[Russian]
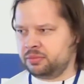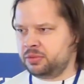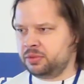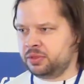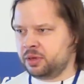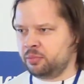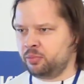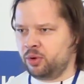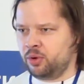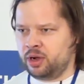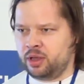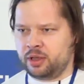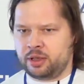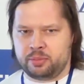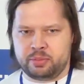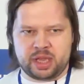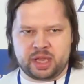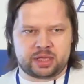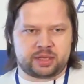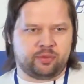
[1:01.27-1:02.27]
тем более
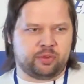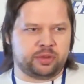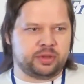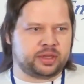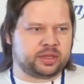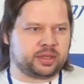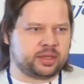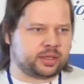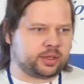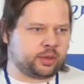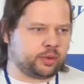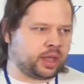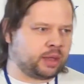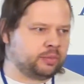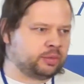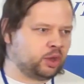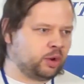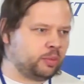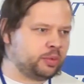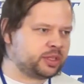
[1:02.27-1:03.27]
меня сегодня занесло
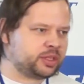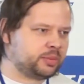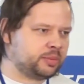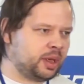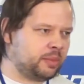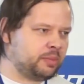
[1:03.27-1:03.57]
каким-то образом на